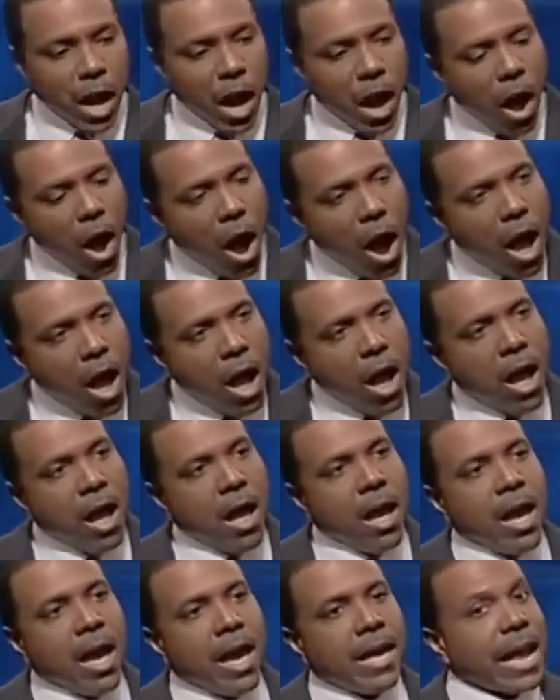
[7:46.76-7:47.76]
Обо всем
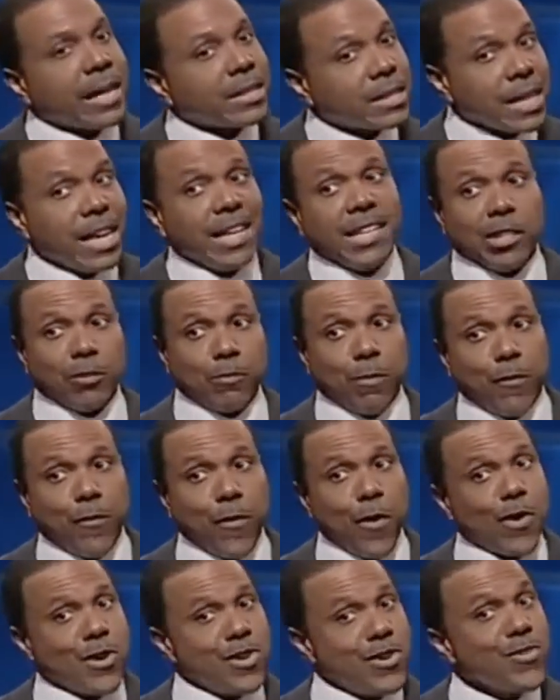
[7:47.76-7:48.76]
этом мы говорили.
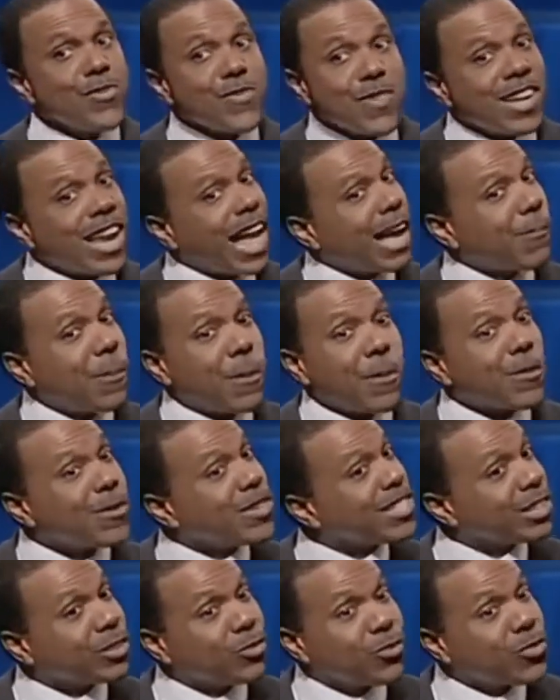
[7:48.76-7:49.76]
И я это говорил, но
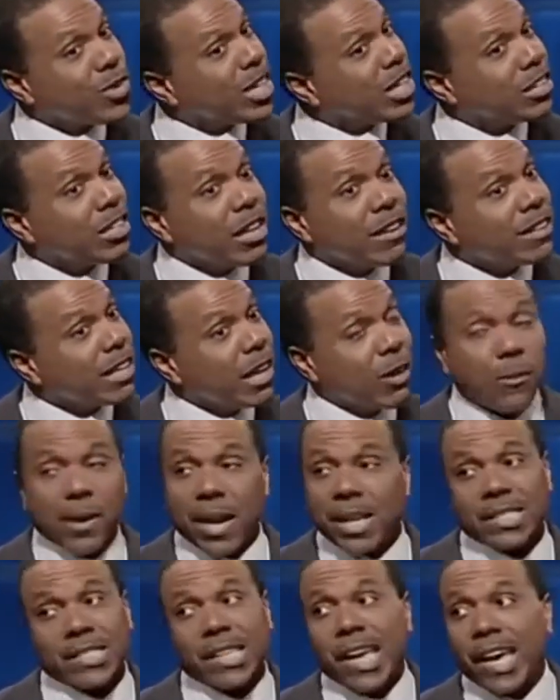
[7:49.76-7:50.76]
некоторые люди не
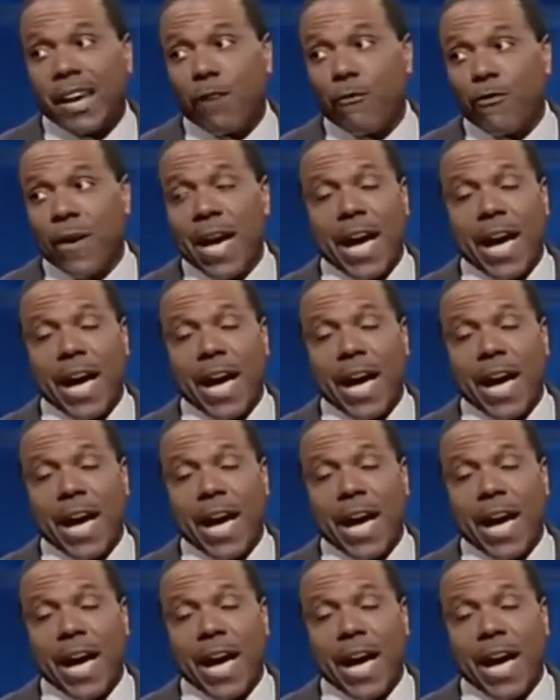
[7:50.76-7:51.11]
поняли этого.